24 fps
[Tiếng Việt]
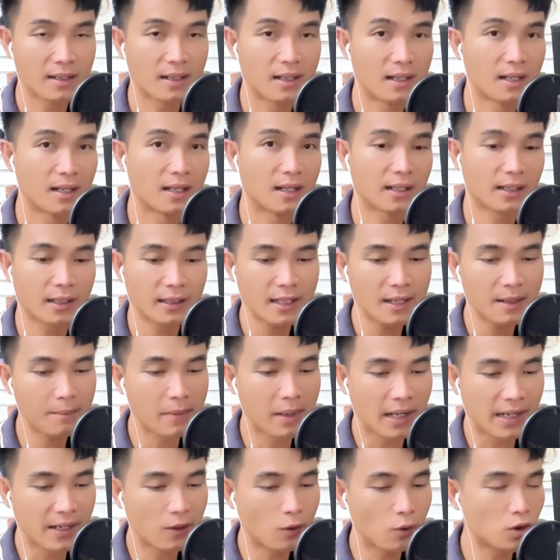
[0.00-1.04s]
uh, cái thiết
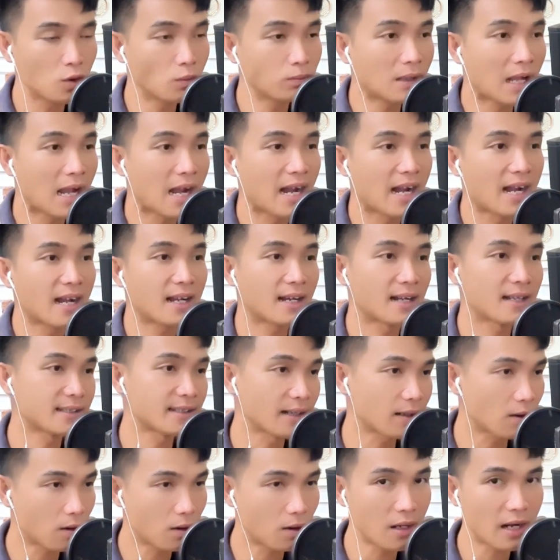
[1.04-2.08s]
bị của chúng ta là
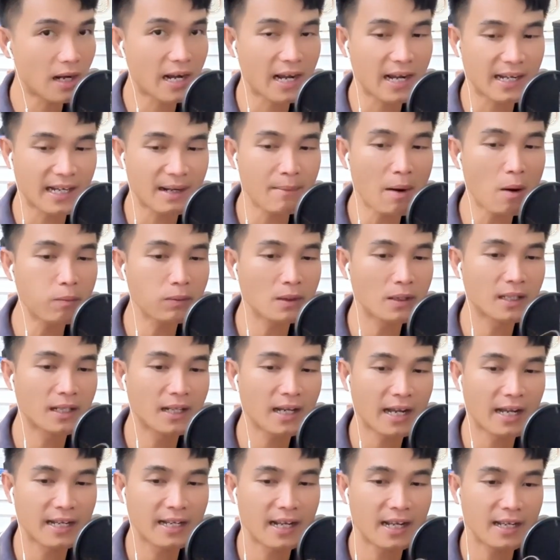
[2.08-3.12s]
sẽ có hai cái bóc như thế
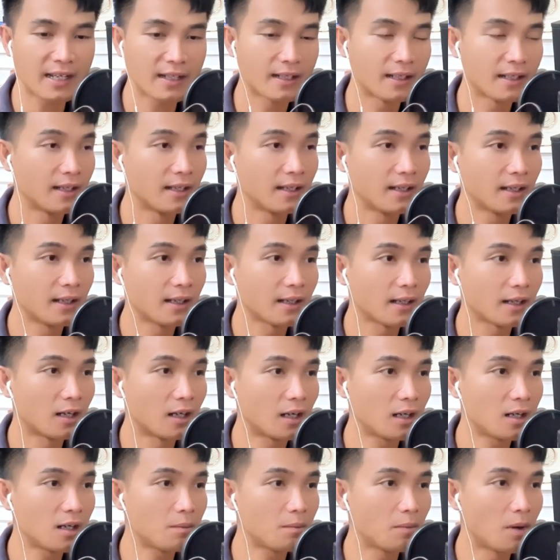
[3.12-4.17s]
này đây
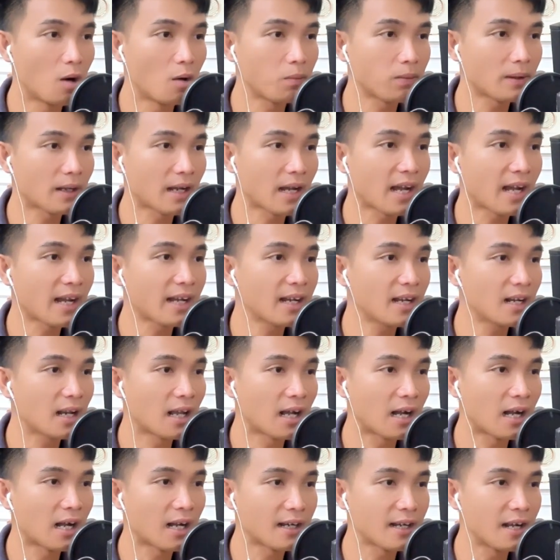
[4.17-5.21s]
đó một cái
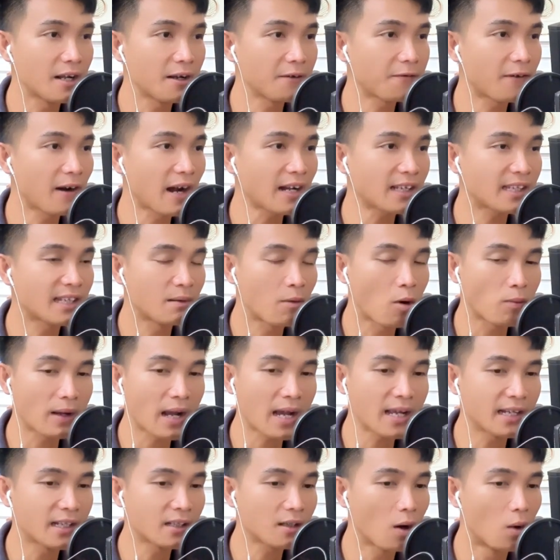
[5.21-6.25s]
là để phát và một
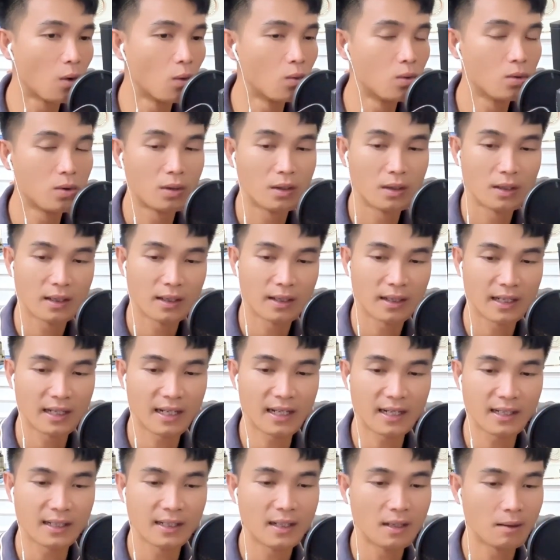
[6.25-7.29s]
cái để thu
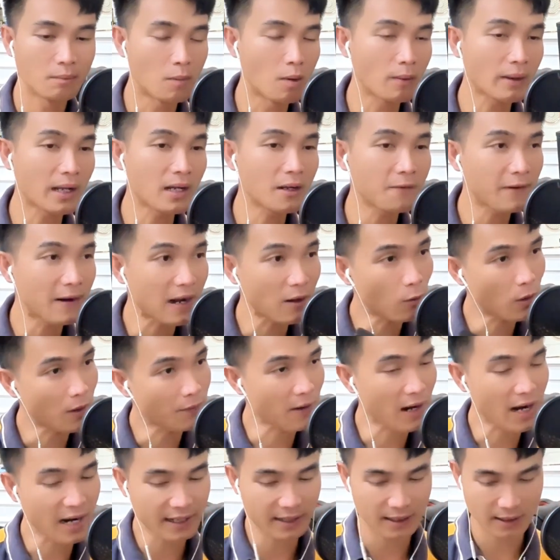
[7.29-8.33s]
ha à, một cái nó phát
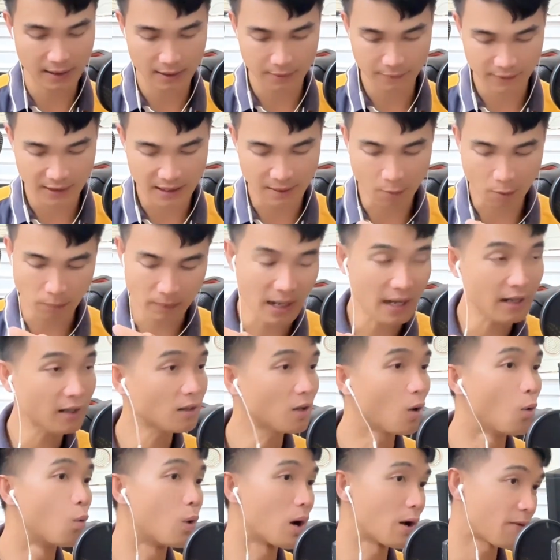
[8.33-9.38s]
wifi và một cái nó
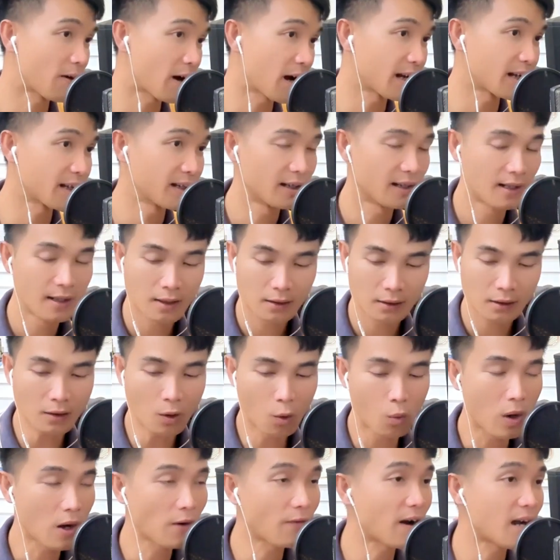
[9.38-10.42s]
thu wifi nó
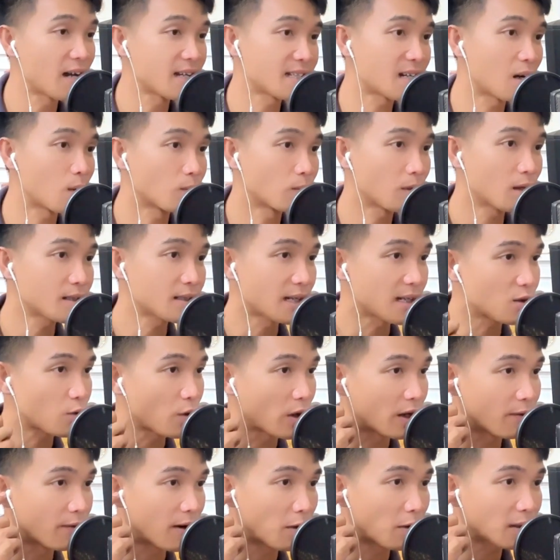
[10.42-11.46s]
thu wifi xong nó sẽ
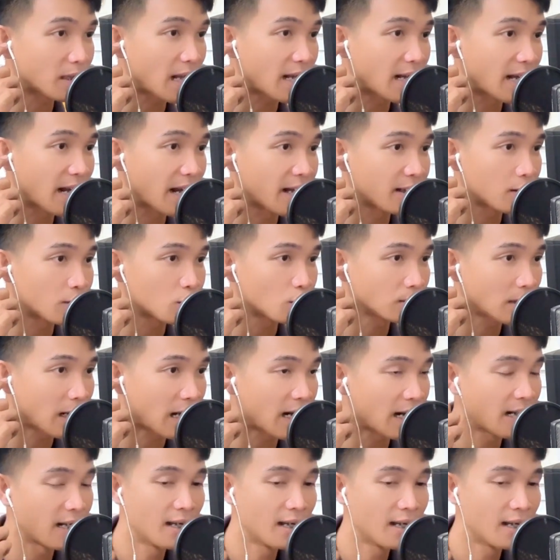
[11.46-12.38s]
truyền vào cái tai nghe cho chúng ta